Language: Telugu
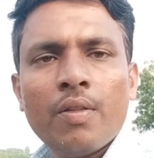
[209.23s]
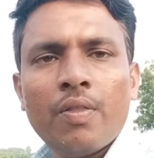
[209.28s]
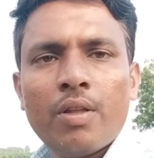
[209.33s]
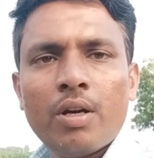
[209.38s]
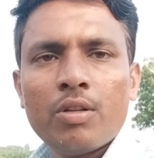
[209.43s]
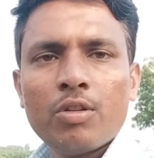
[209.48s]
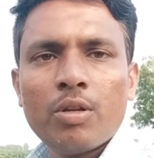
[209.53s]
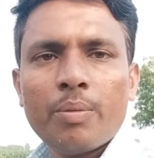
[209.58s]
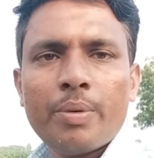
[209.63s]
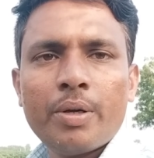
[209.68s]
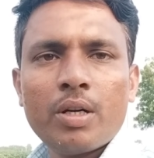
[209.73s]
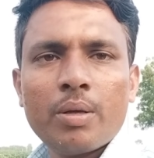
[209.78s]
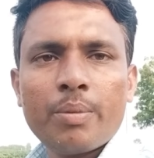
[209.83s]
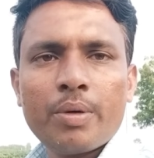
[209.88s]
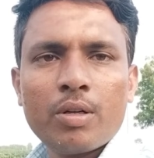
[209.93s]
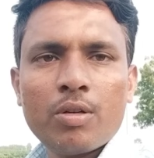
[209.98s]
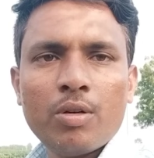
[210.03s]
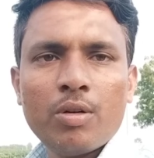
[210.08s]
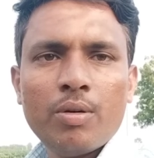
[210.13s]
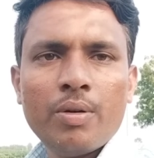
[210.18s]
దాంతోపాటు
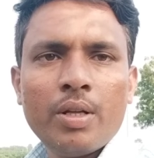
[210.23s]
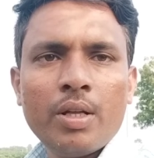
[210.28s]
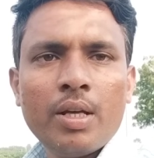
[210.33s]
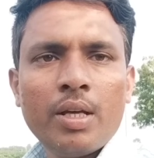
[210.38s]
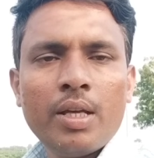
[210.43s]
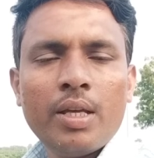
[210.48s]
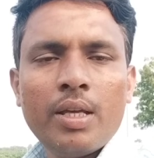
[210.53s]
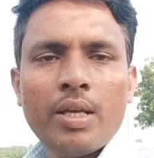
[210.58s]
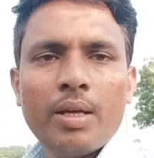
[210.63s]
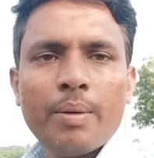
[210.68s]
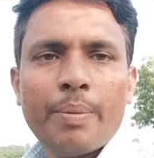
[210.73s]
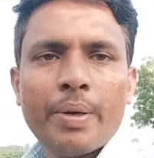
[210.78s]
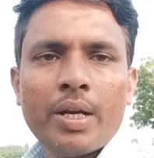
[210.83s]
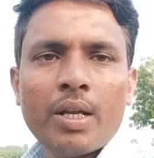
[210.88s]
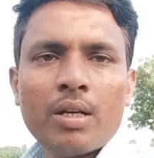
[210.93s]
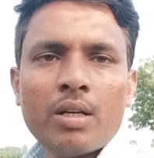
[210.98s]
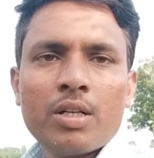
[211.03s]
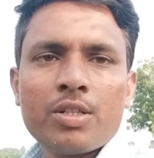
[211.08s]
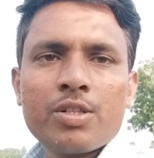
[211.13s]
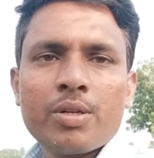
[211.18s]
మనకు ఈ
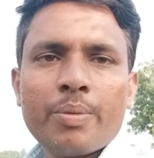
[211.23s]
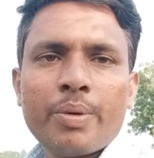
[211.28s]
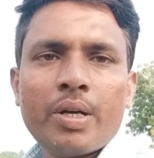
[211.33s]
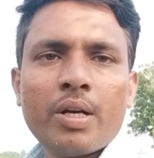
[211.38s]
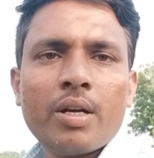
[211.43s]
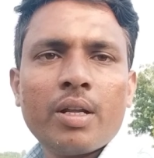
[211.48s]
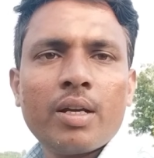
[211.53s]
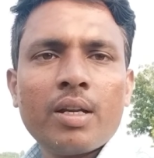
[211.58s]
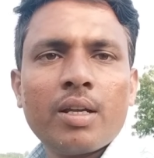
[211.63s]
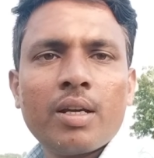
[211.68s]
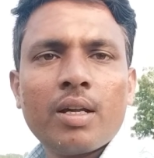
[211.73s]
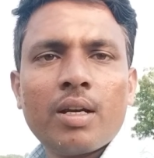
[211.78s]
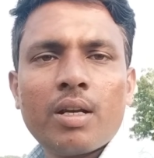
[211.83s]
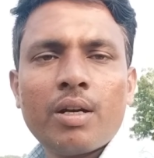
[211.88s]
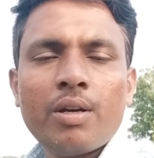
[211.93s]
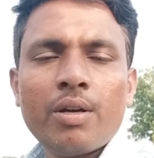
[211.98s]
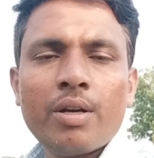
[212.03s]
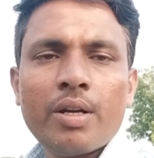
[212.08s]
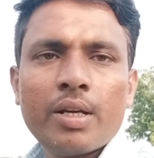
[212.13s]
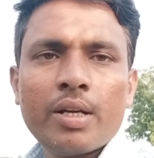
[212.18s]
పైరాక్లోస్ట్రోపిన్ టెక్నికల్
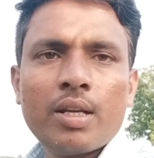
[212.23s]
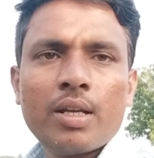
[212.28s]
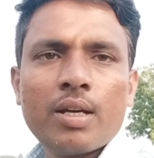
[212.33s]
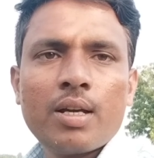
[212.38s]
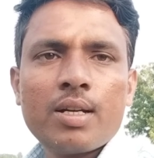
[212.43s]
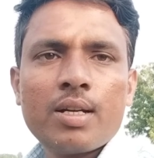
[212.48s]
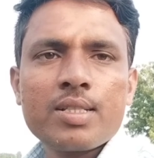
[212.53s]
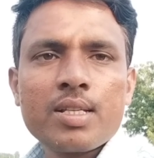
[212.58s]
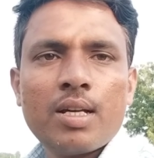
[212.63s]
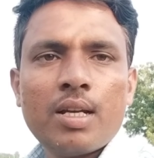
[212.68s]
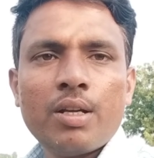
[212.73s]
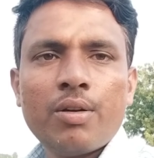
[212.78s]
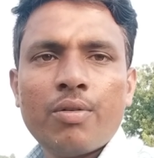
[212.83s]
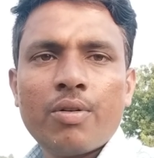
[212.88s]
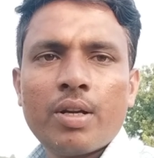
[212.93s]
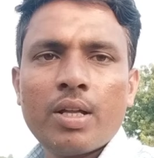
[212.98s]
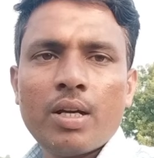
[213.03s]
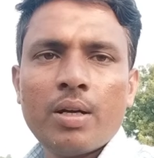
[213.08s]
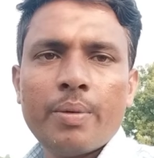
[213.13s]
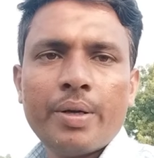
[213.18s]
రెండు టెక్నికల్స్ కలిగి
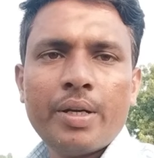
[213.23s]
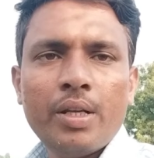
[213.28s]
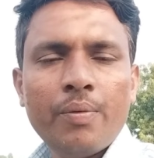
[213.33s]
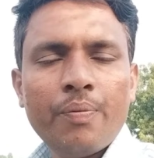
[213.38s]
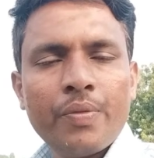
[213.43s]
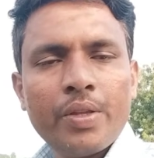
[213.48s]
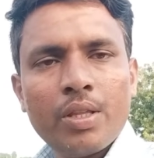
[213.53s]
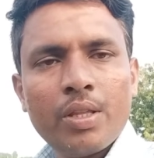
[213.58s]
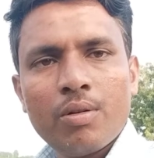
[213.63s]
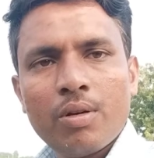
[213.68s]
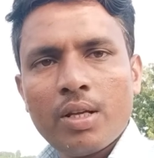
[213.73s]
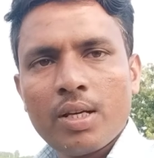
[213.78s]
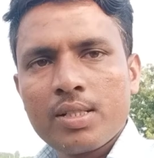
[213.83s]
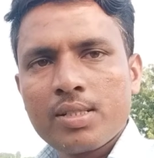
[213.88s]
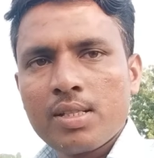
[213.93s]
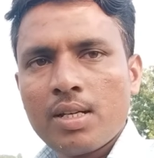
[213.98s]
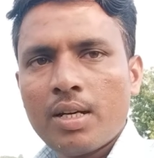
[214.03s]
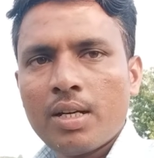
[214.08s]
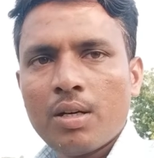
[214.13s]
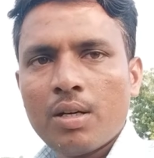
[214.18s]
ఉంటాయి కాబట్టి ఇది కూడా
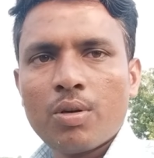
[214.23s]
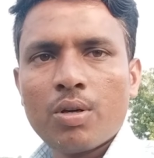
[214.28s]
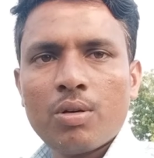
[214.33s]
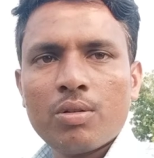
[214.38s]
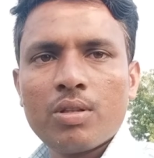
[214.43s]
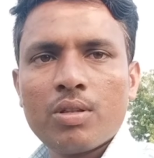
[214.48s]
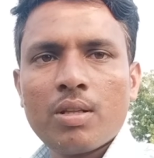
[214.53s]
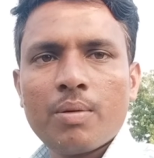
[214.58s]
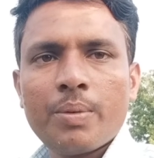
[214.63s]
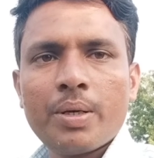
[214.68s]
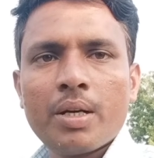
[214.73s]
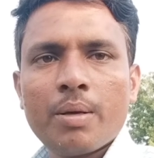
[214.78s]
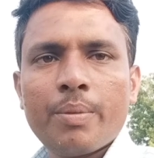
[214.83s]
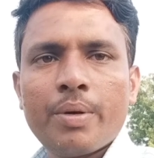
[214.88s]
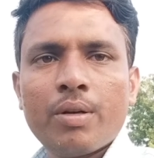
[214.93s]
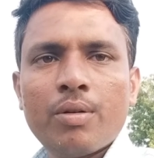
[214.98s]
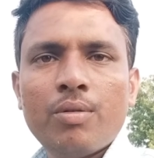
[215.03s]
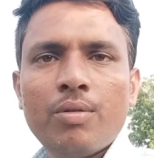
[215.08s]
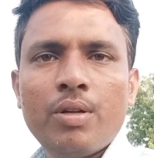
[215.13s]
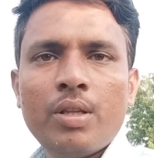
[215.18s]
ఎక్సలెంట్గా వర్క్ అవుతుంది అనమాట
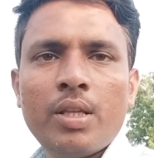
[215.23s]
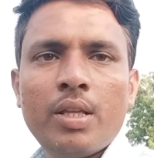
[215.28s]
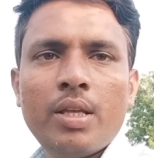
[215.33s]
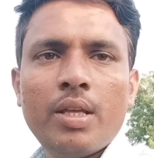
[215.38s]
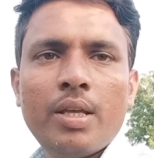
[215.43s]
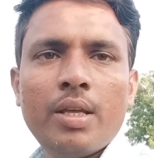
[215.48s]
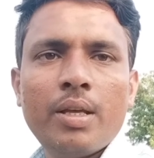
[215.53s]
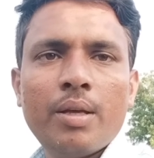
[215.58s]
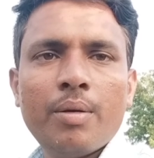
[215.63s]
మనకు ఈ